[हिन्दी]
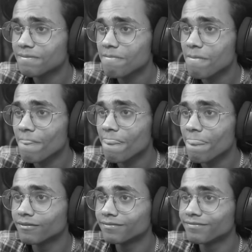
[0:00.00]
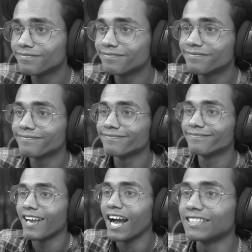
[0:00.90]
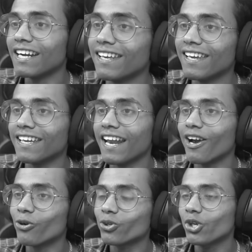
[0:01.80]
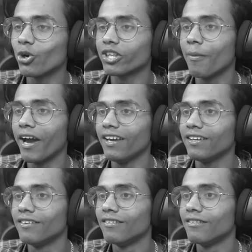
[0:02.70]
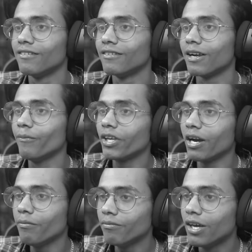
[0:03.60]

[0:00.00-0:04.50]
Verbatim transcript: तू गया तू गया तू गया पक्का अच्छा ठीक है ना कुछ नहीं होता भाई भाई भाई कम से कम